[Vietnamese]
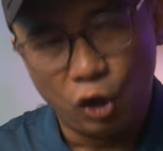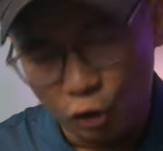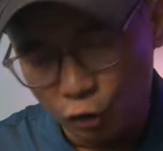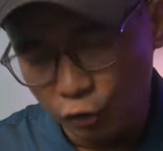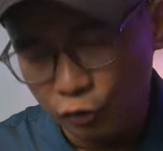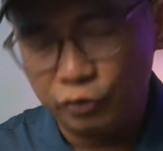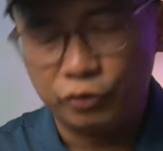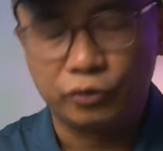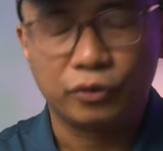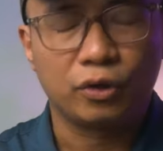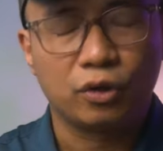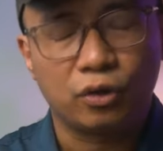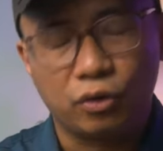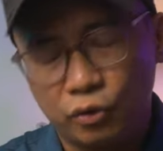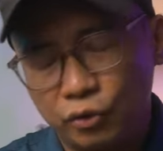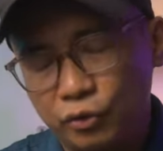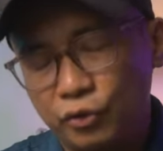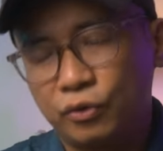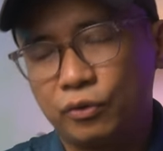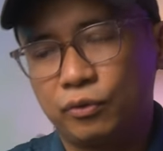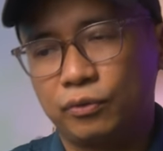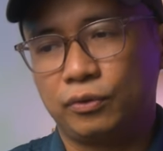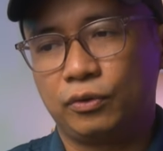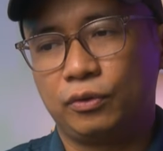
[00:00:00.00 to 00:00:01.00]
ổn,
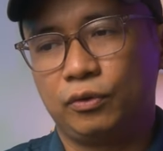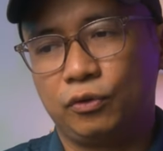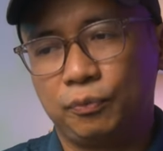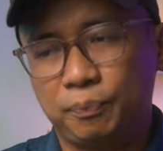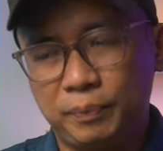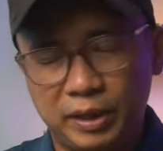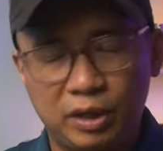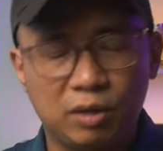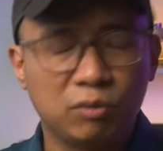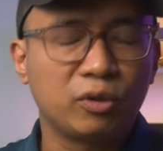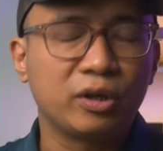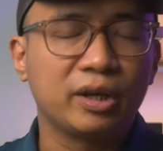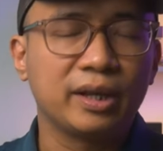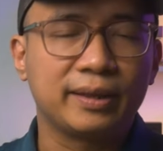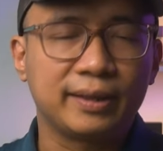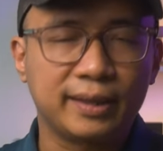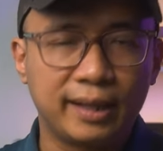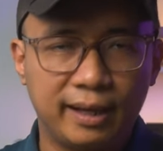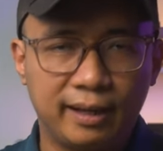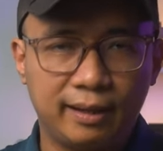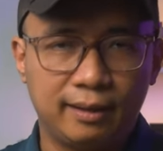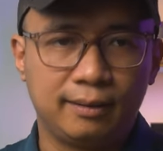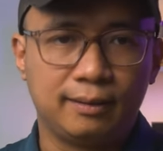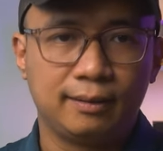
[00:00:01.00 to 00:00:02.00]
nó mình không nói là
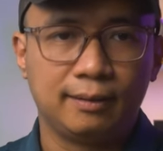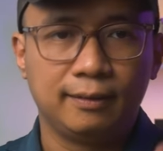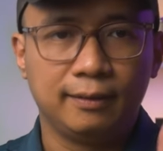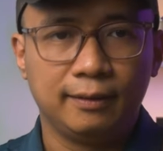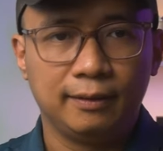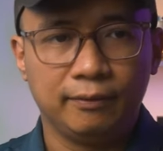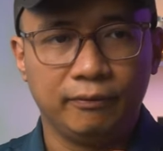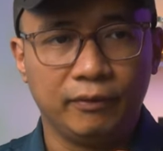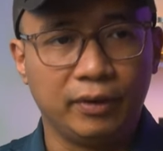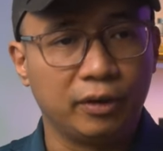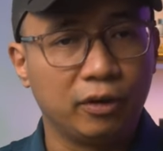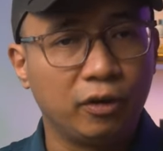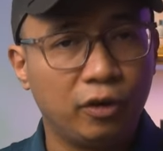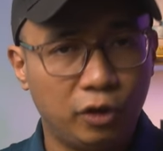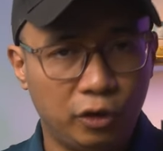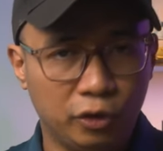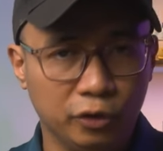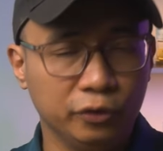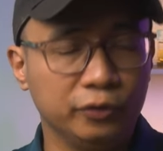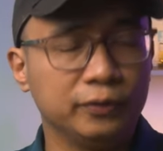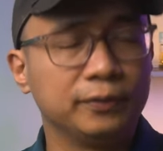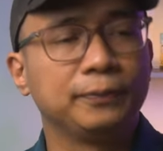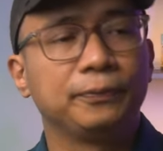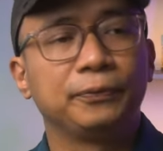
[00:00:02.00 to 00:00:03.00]
tệ và nó
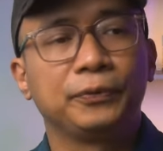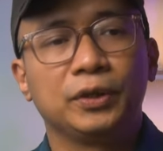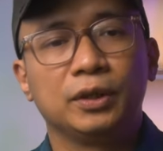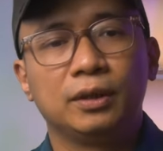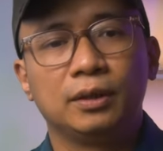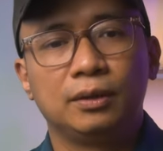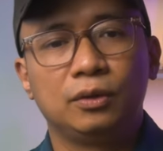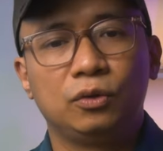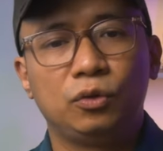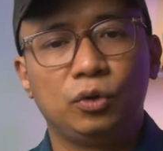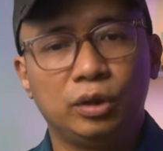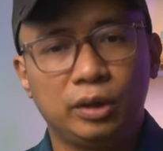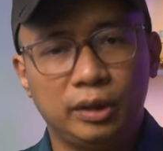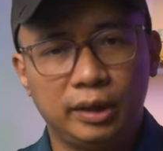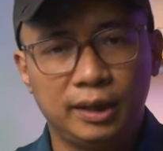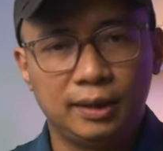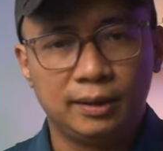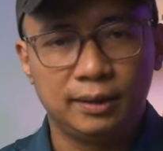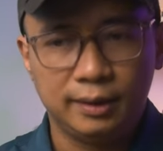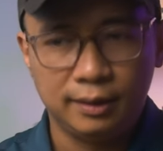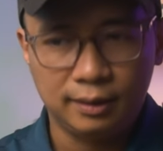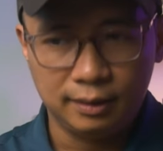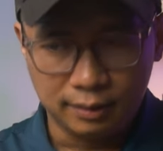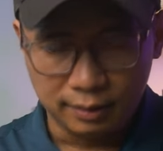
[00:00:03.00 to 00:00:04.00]
ổn. Tuy
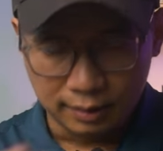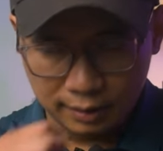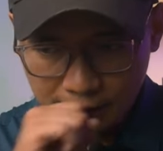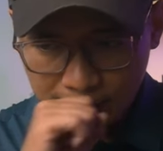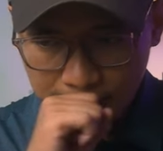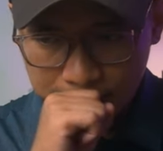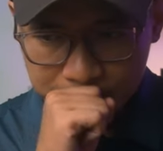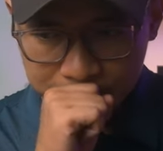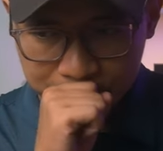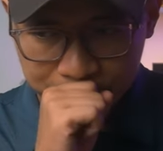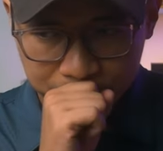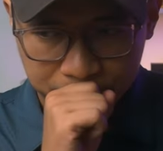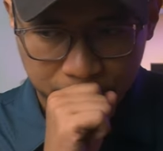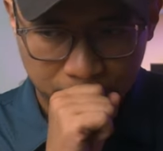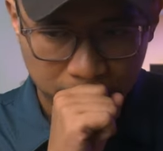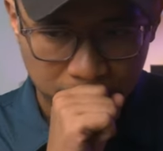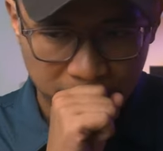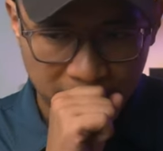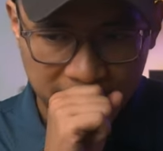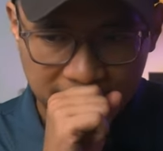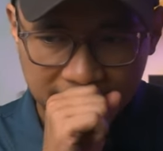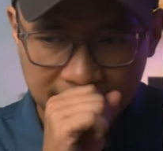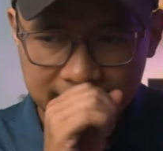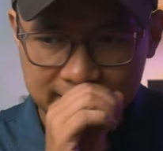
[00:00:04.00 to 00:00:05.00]
nhiên thì uh,
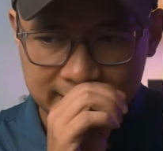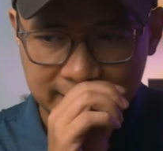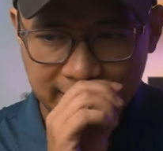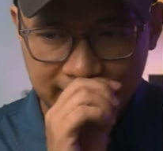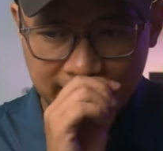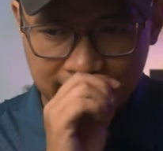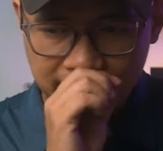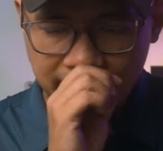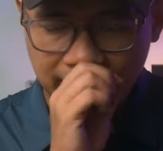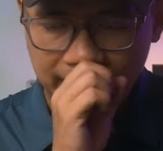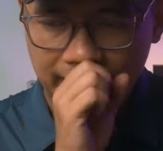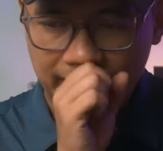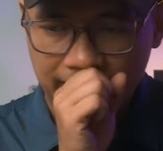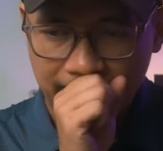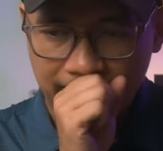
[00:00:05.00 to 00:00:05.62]
mình thấy rằng